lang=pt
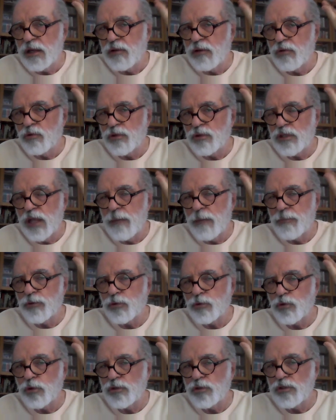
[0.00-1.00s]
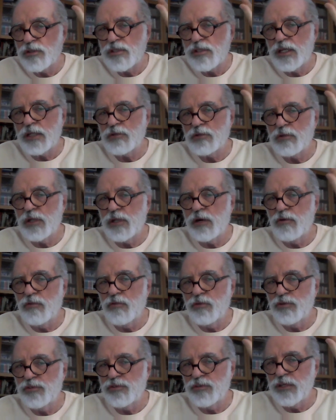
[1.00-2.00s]
o tempo todo dizendo, não,
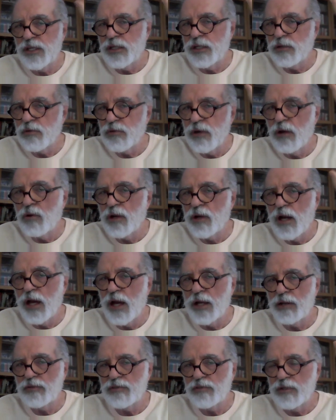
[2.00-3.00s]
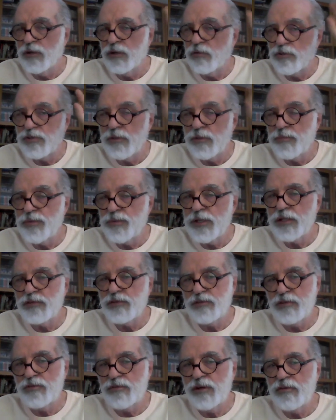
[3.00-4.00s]
você não é o cara, senão você pira,
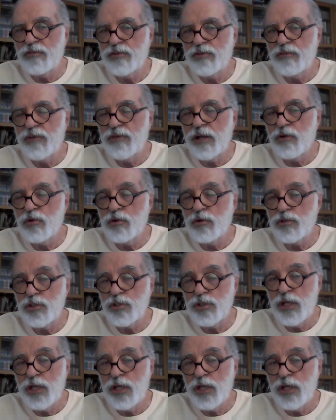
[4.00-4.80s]
você vai, você vai longe.